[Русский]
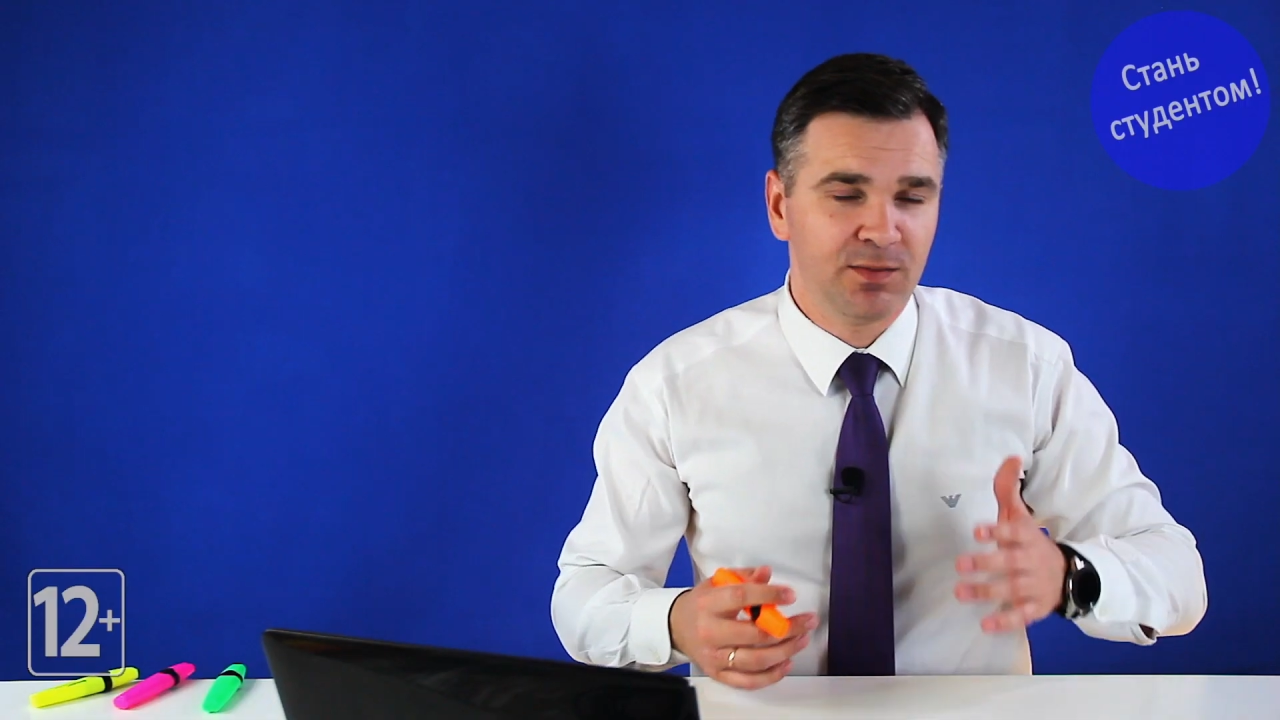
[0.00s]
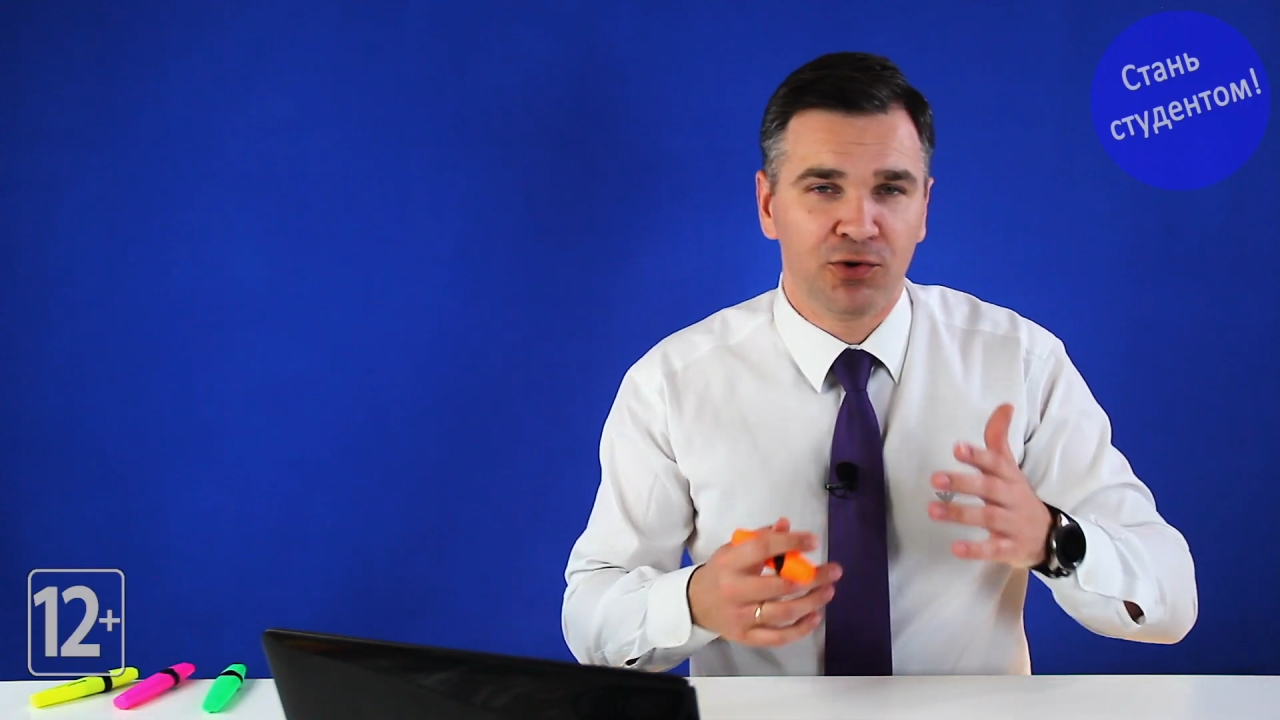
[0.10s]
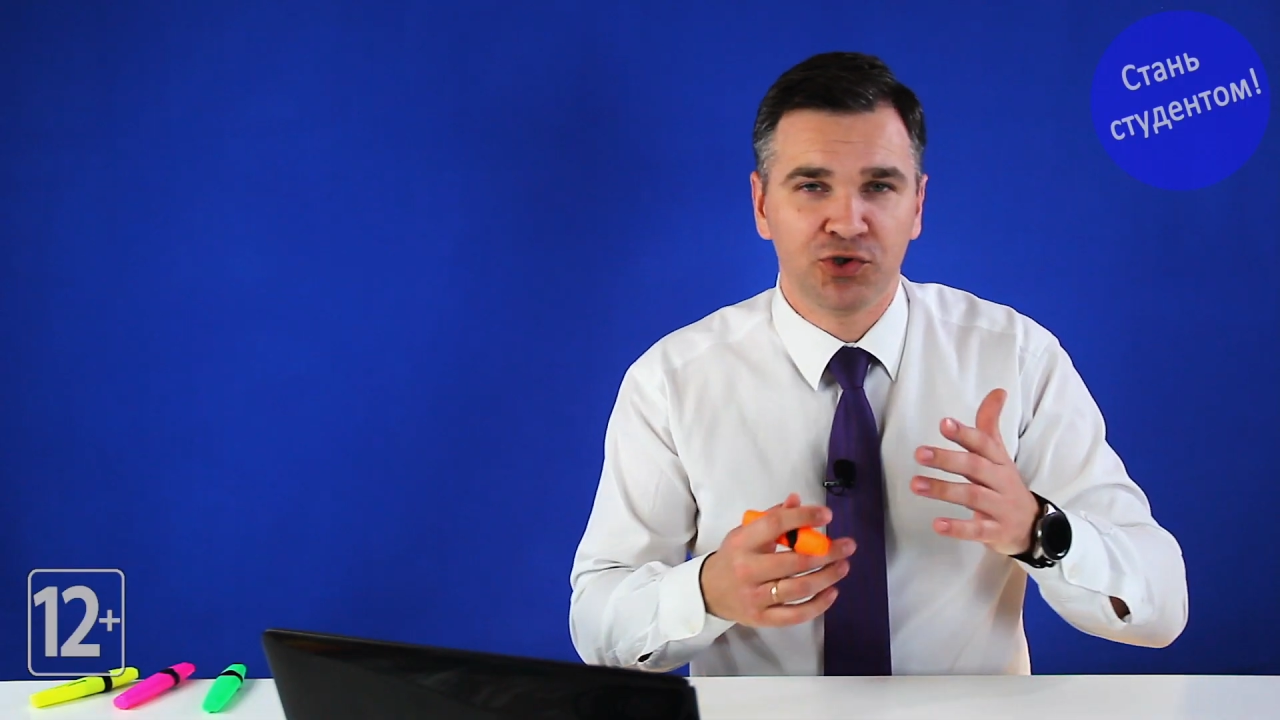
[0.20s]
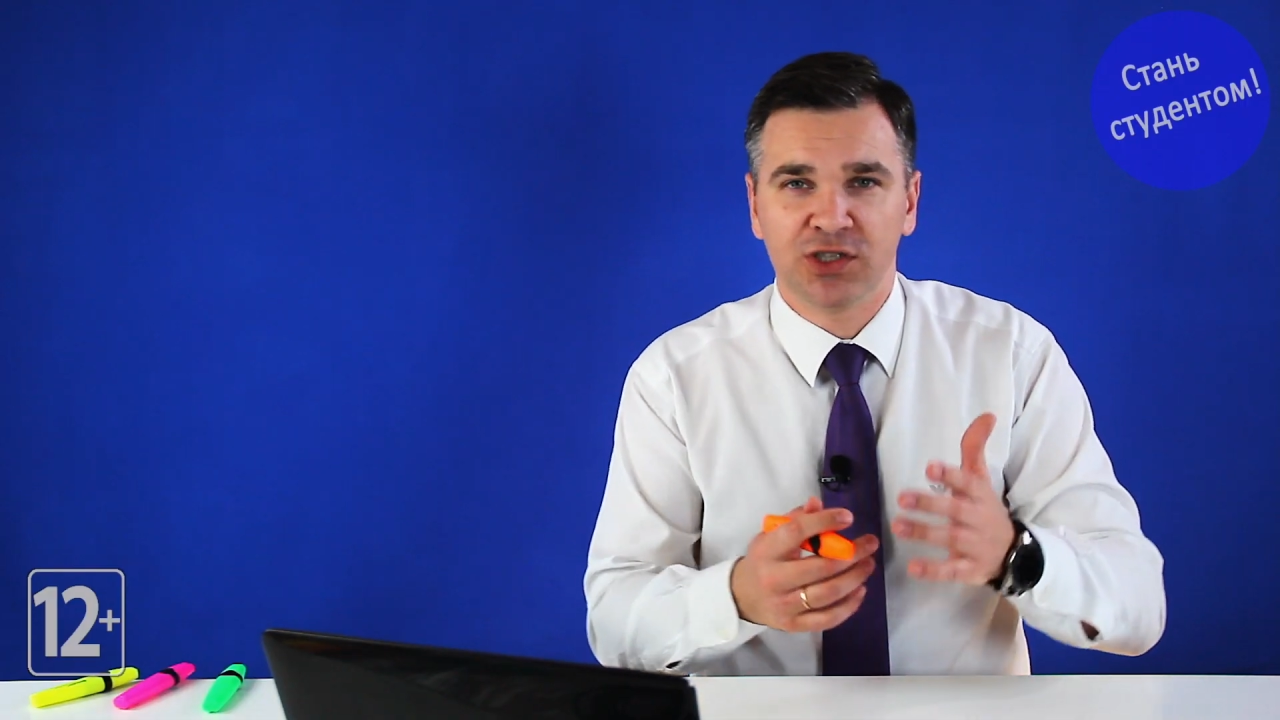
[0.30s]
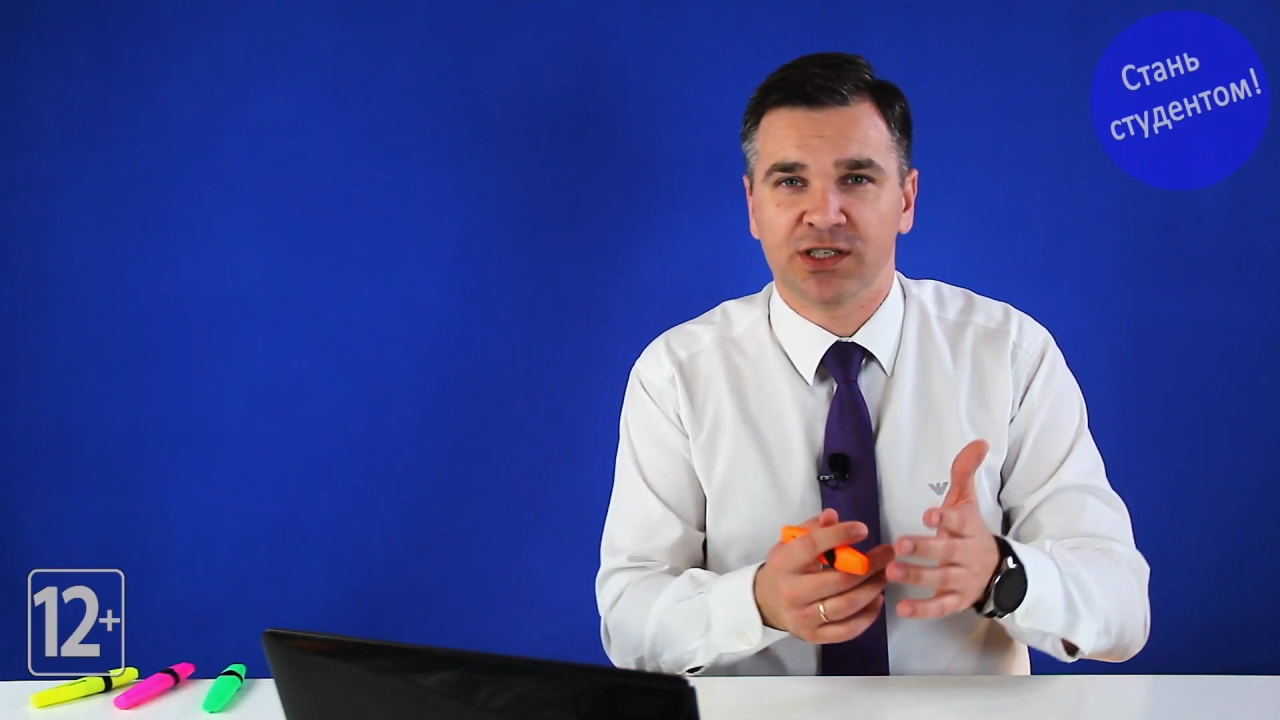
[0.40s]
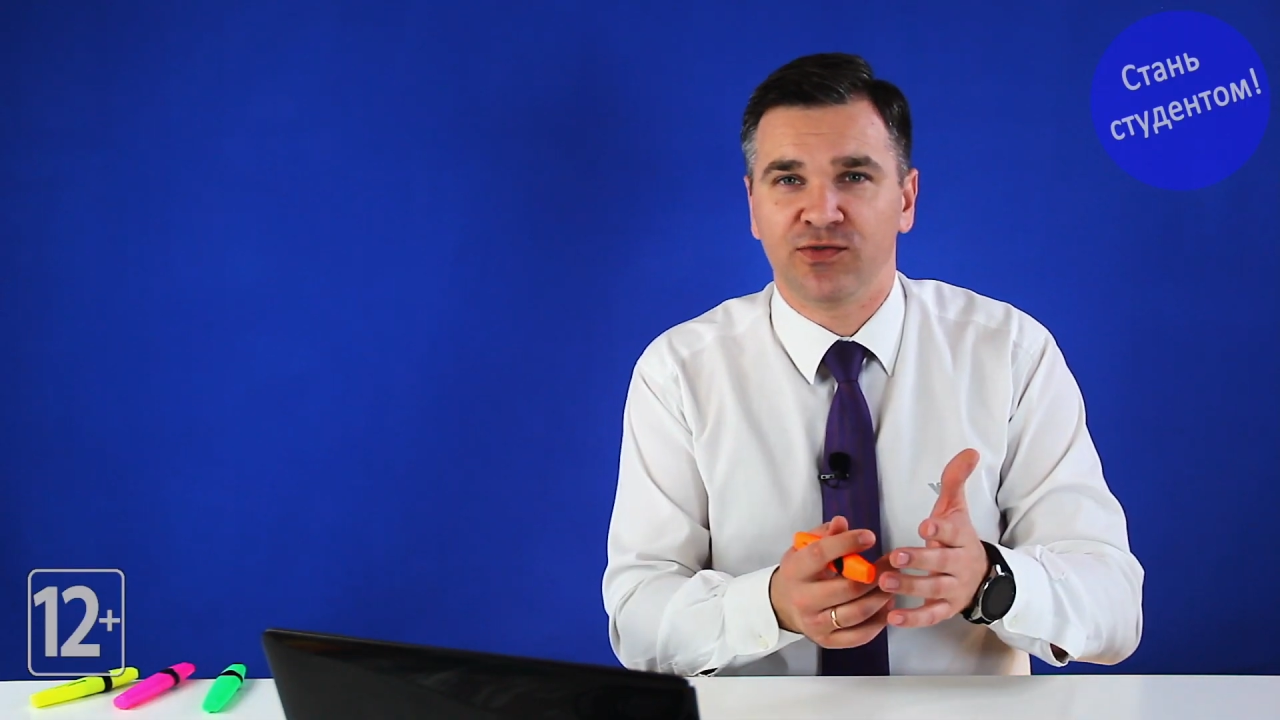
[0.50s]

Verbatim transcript: либо учиться